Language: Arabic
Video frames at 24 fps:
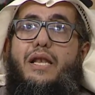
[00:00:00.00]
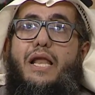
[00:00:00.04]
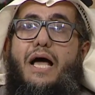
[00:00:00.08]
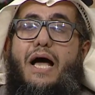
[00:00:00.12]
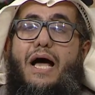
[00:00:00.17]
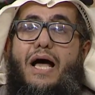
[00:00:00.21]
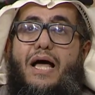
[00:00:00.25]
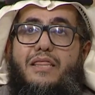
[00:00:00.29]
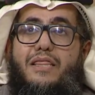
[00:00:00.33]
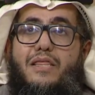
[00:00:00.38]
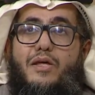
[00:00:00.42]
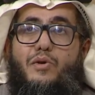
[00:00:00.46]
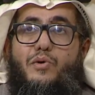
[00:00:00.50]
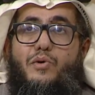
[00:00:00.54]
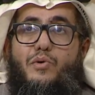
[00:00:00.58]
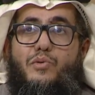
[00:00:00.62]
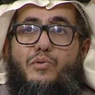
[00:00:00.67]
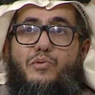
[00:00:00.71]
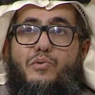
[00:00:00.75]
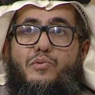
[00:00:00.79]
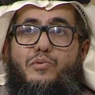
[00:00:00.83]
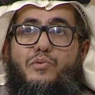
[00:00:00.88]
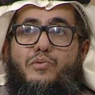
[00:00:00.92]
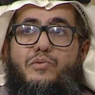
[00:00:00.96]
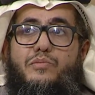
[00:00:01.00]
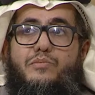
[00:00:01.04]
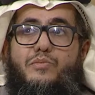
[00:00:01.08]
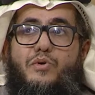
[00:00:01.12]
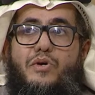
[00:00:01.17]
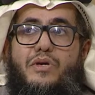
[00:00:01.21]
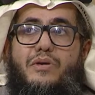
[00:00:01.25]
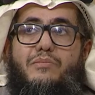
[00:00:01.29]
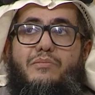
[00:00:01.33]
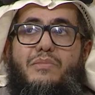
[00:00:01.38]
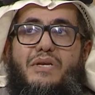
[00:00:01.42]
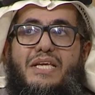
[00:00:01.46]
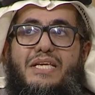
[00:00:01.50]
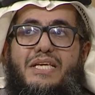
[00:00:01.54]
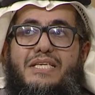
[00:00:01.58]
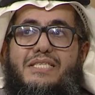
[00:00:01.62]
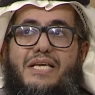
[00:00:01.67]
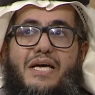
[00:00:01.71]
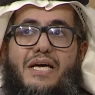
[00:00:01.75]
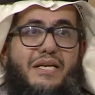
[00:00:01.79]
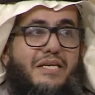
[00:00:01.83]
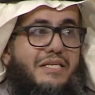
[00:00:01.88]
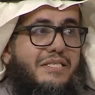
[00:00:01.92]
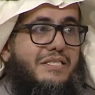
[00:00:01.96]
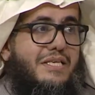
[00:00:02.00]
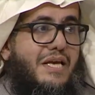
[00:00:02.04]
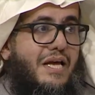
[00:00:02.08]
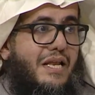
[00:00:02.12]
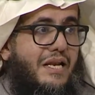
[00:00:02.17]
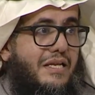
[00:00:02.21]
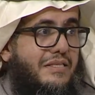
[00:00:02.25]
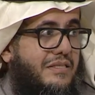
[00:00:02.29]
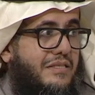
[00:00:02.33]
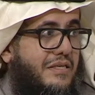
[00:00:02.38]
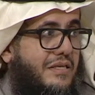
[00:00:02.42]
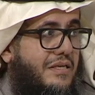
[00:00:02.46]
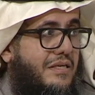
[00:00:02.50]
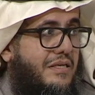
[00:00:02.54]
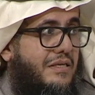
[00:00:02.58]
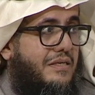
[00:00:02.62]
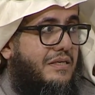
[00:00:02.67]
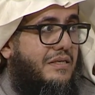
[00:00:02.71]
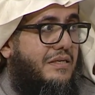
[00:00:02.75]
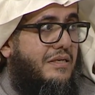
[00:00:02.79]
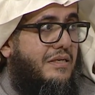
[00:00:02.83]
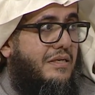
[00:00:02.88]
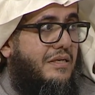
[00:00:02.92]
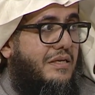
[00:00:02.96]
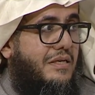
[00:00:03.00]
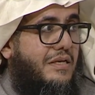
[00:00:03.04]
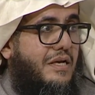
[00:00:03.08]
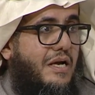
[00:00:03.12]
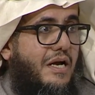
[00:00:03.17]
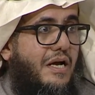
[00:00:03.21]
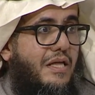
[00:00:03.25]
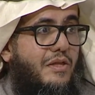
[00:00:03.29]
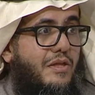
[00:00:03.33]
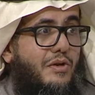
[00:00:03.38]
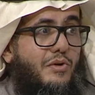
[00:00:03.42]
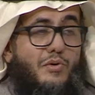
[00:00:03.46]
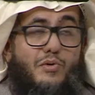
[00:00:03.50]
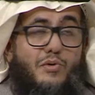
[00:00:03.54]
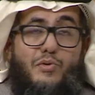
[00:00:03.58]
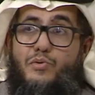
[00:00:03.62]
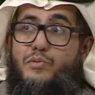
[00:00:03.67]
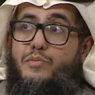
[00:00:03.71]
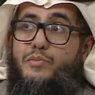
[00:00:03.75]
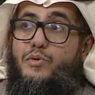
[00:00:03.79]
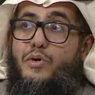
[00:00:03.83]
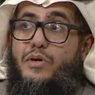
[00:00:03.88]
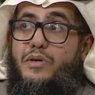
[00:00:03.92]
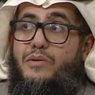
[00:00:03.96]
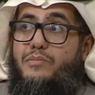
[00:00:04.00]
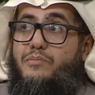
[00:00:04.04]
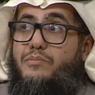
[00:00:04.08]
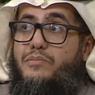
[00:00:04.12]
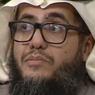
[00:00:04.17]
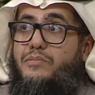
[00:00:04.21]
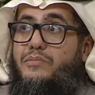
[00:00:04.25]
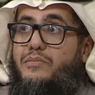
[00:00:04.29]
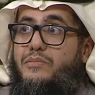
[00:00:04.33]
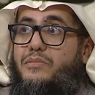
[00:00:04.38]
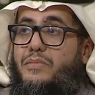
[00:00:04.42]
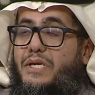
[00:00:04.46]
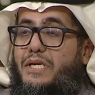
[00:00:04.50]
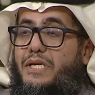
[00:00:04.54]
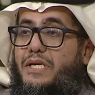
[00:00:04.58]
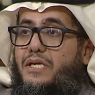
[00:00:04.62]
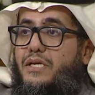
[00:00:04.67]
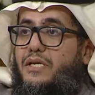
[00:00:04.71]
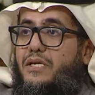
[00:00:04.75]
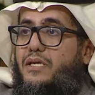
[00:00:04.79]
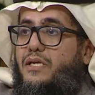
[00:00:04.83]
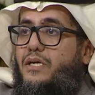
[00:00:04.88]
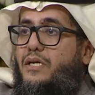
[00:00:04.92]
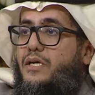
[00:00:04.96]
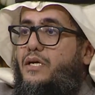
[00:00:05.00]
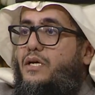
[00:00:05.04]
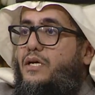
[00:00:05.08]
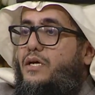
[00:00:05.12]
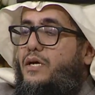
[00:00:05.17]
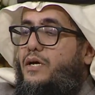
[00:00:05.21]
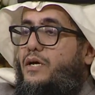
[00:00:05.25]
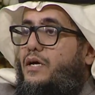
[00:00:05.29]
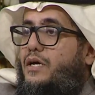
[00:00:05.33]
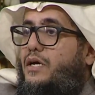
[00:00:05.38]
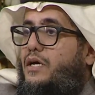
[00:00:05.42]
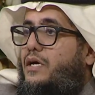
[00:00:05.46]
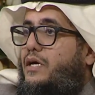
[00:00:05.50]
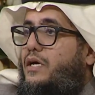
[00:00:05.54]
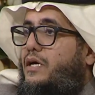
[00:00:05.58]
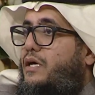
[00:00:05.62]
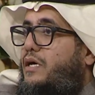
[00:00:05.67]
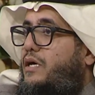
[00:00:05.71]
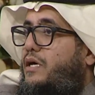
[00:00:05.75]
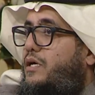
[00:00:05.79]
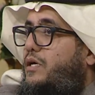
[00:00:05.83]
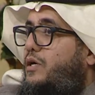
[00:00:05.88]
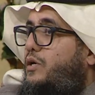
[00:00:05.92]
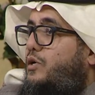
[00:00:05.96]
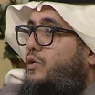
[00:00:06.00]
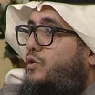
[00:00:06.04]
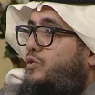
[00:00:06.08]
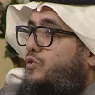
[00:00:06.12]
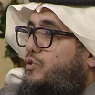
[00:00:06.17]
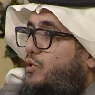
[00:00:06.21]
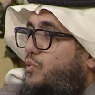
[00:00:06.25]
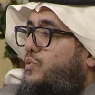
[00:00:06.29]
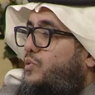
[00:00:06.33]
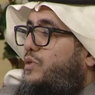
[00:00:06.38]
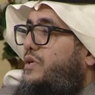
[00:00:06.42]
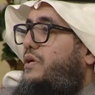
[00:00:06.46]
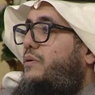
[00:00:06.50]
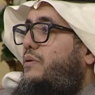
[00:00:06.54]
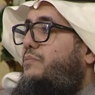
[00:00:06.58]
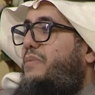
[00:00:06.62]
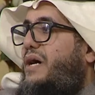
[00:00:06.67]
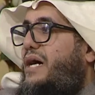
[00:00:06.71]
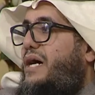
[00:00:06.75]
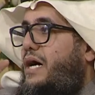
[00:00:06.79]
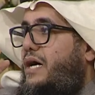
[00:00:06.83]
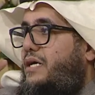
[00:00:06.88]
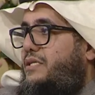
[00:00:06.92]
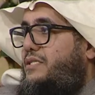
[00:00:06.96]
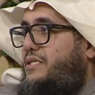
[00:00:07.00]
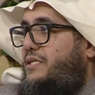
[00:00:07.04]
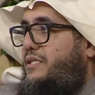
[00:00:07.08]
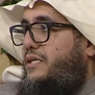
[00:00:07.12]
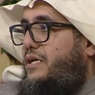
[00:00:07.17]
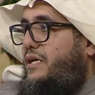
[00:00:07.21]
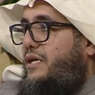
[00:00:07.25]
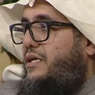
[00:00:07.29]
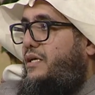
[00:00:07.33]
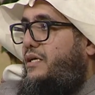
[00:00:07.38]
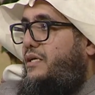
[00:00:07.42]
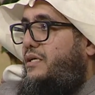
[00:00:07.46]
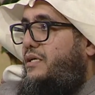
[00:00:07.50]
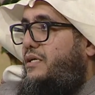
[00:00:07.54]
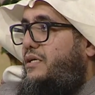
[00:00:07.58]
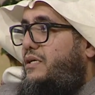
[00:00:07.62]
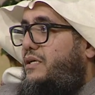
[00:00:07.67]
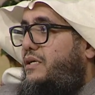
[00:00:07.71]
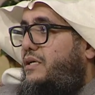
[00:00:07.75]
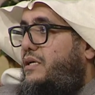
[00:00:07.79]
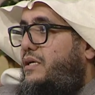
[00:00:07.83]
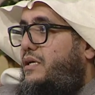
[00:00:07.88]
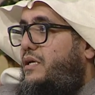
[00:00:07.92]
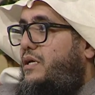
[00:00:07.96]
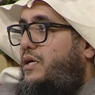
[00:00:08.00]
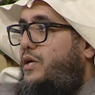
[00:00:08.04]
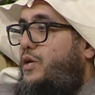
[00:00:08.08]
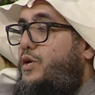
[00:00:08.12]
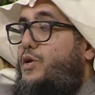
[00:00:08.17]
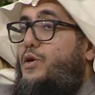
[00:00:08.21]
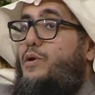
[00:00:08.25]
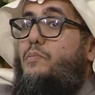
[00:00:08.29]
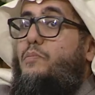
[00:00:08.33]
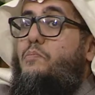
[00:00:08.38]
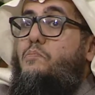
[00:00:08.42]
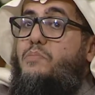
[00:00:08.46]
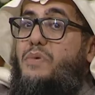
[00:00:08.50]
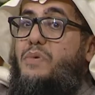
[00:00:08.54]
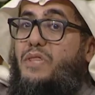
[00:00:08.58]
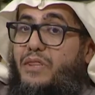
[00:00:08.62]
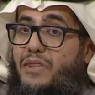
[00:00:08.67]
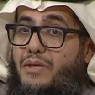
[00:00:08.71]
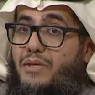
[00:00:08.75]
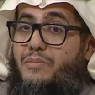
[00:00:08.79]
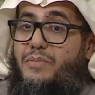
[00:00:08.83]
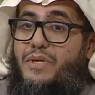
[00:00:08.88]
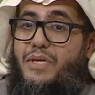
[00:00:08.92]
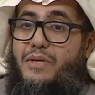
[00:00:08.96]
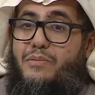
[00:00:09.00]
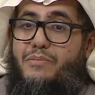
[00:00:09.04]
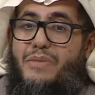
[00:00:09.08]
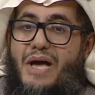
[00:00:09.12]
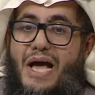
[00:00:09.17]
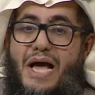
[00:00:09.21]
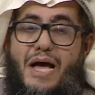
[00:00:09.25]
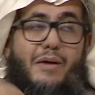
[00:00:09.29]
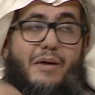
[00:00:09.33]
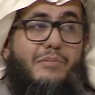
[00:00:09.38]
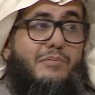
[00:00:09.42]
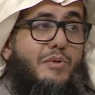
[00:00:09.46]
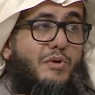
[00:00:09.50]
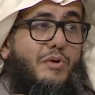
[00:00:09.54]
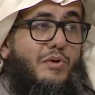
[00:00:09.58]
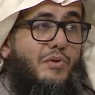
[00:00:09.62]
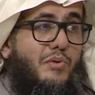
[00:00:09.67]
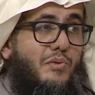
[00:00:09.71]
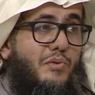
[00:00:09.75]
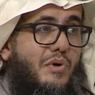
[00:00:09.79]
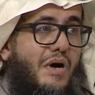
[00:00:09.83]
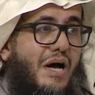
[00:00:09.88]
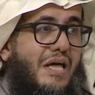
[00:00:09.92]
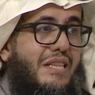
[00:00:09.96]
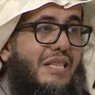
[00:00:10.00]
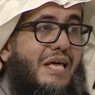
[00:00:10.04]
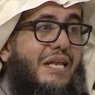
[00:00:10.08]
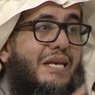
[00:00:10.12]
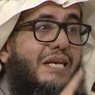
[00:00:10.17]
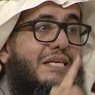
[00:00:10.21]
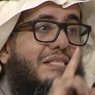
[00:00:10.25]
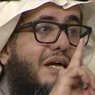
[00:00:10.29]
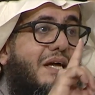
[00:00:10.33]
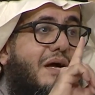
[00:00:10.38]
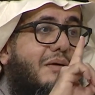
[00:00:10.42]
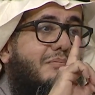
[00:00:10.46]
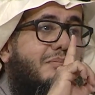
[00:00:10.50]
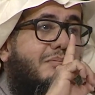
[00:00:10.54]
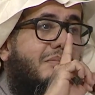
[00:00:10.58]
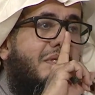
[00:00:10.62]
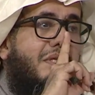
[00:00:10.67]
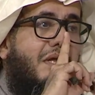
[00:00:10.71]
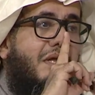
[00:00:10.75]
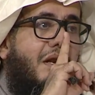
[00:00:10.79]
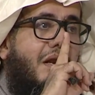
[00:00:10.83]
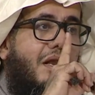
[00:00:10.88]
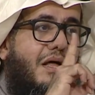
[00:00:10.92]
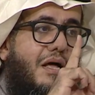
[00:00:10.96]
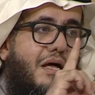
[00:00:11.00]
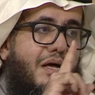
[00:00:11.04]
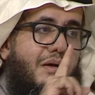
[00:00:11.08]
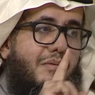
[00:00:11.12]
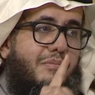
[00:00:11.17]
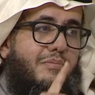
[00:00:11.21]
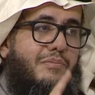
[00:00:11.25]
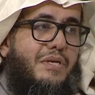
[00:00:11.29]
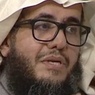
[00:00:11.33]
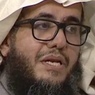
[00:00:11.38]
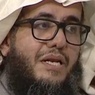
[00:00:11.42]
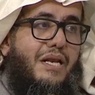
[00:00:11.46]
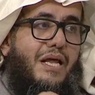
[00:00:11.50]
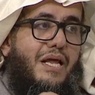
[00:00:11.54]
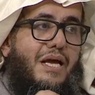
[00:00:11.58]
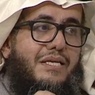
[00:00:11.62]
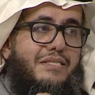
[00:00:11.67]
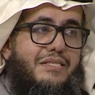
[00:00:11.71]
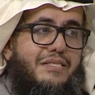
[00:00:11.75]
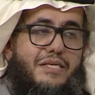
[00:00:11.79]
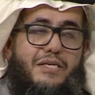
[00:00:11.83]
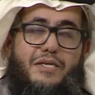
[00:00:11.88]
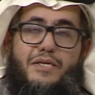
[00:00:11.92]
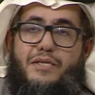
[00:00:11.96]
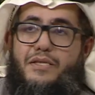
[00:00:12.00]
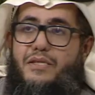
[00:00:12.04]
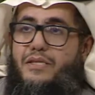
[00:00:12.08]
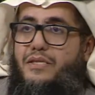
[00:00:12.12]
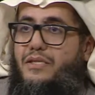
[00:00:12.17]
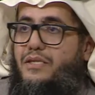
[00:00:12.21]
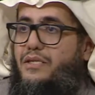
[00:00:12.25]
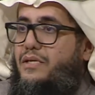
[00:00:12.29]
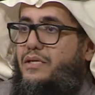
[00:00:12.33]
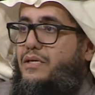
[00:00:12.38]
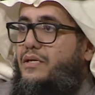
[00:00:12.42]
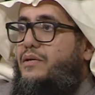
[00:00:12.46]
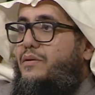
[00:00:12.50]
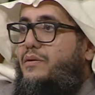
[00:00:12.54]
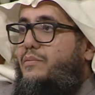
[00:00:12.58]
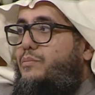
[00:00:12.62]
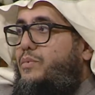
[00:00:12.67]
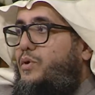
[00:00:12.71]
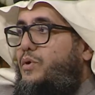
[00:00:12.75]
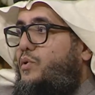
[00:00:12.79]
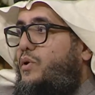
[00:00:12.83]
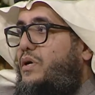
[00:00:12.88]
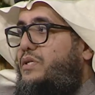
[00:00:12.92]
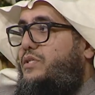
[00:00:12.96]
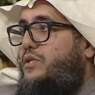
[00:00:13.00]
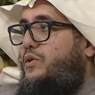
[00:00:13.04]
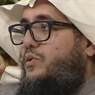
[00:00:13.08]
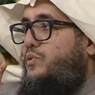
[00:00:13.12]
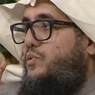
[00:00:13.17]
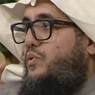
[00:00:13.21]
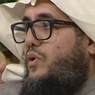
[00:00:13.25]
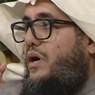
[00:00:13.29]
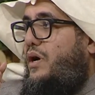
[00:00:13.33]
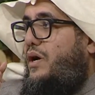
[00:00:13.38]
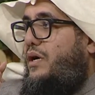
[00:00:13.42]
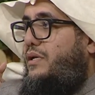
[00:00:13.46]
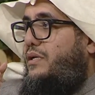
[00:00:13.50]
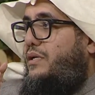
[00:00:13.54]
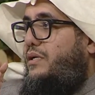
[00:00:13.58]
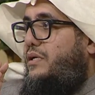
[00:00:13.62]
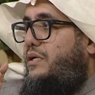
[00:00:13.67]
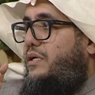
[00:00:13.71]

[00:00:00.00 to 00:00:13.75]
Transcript: هذا العضو مهم لإيصال رسالتك نعم. هذا العضو مهم لتوضيح آه، آه، مقاصدك من ضمن مهام العضو هذا أن نتعبد الله بالحديث بلغة القرآن